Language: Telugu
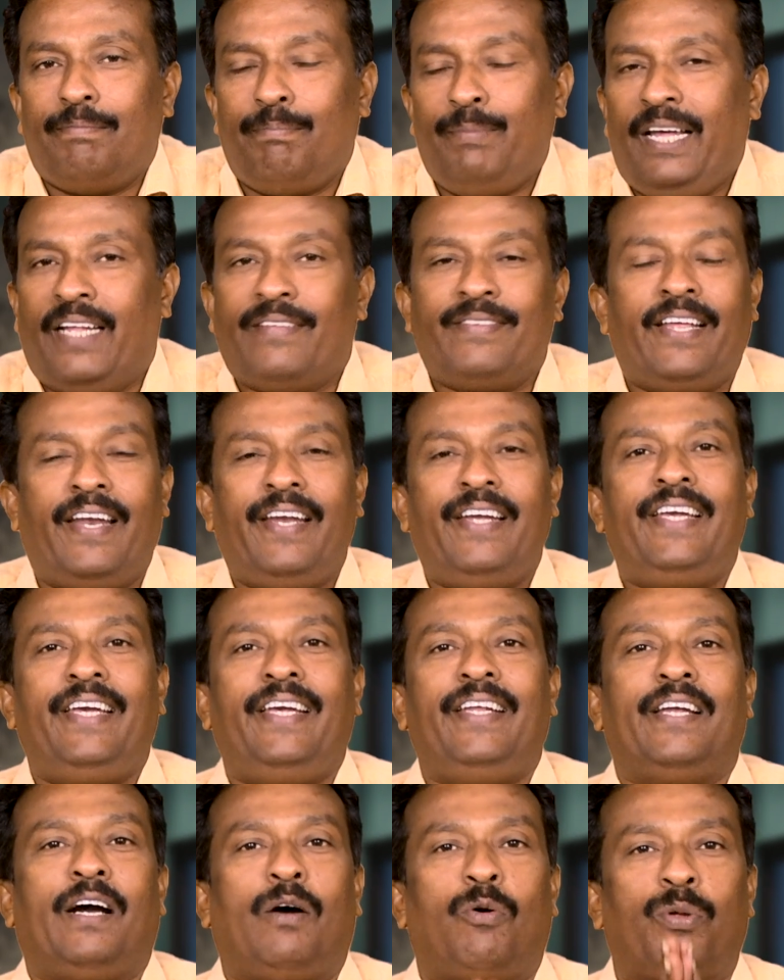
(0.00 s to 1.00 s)
మీ అందరికీ
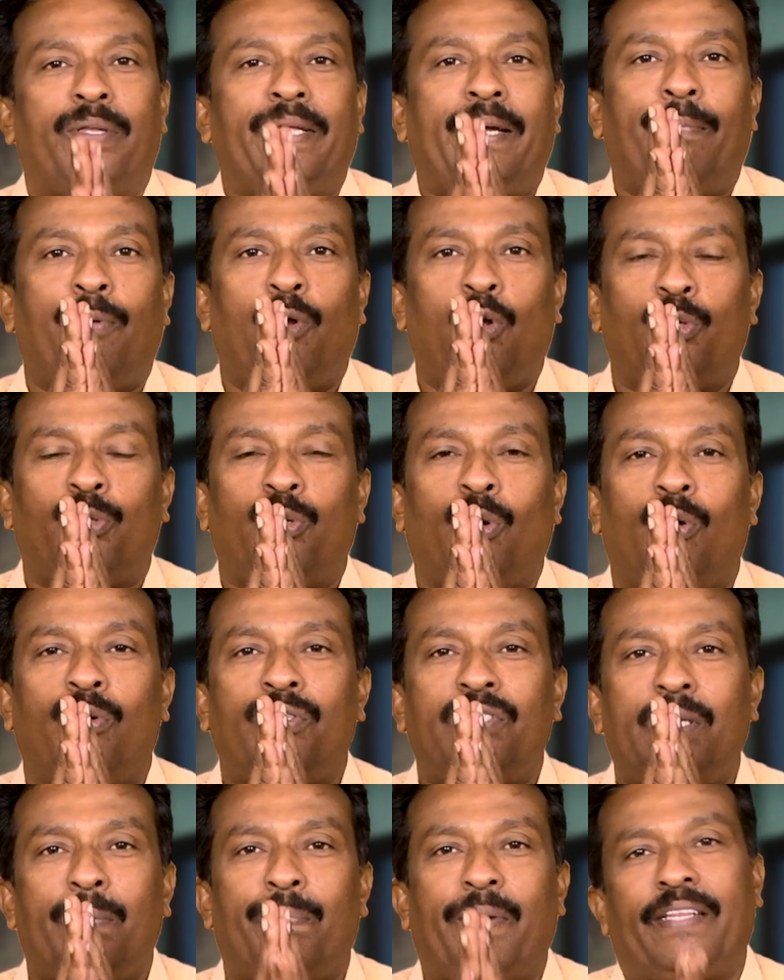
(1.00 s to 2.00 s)
నా హృదయ పులోతులో
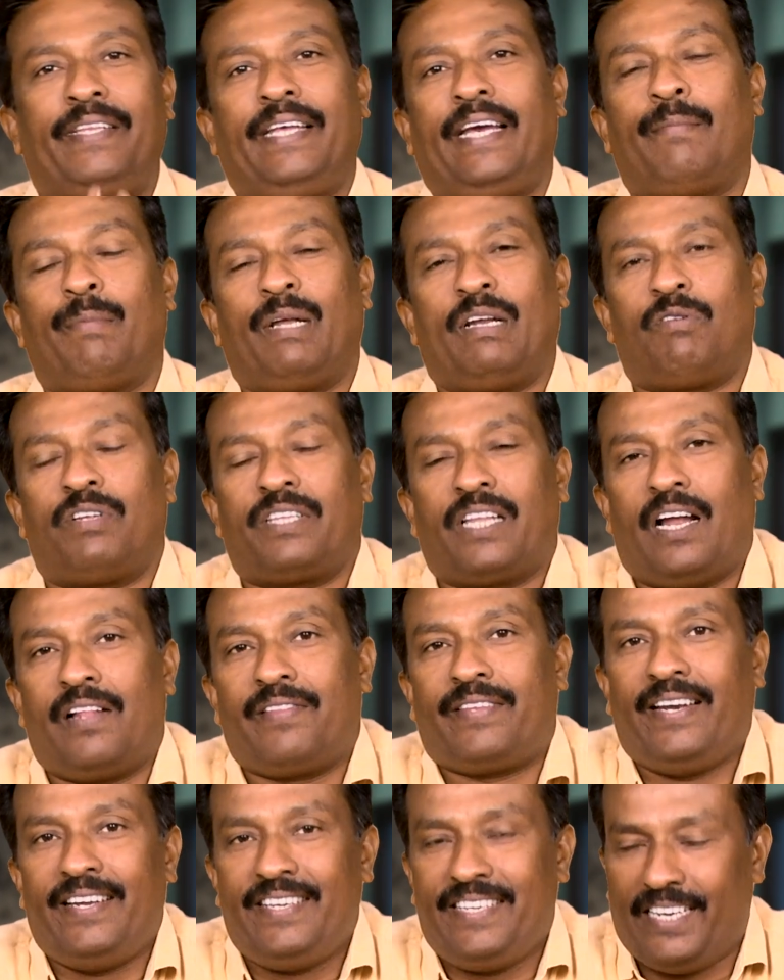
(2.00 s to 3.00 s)
నుంచి ప్రత్యేకమైన వందనాలు
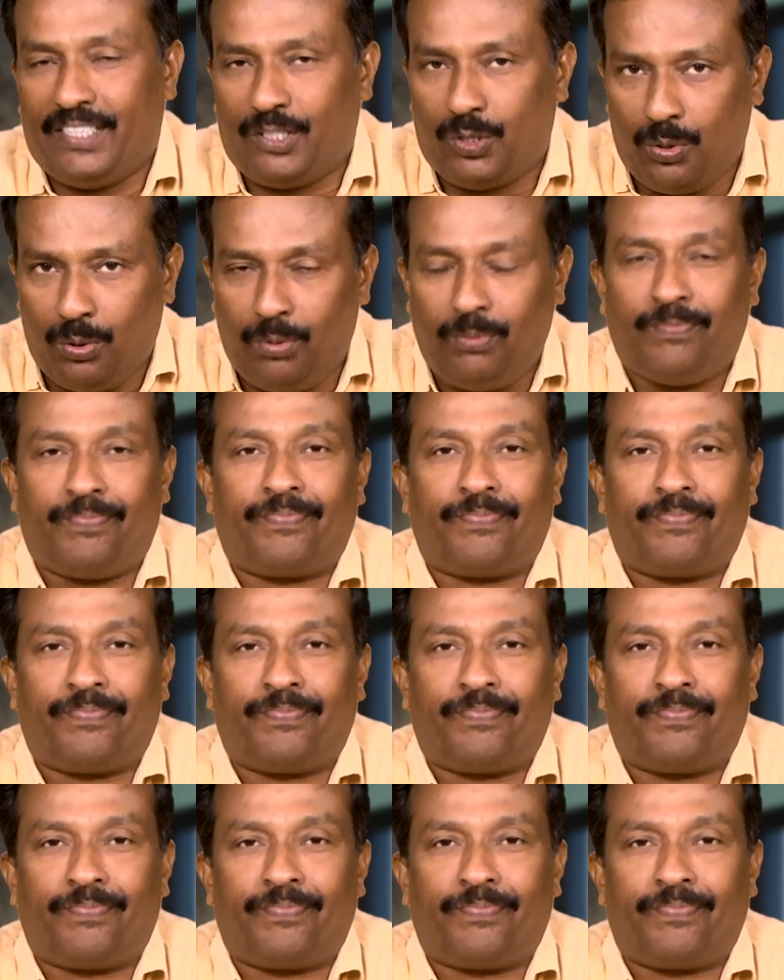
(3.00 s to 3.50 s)
తెలియజేస్తూ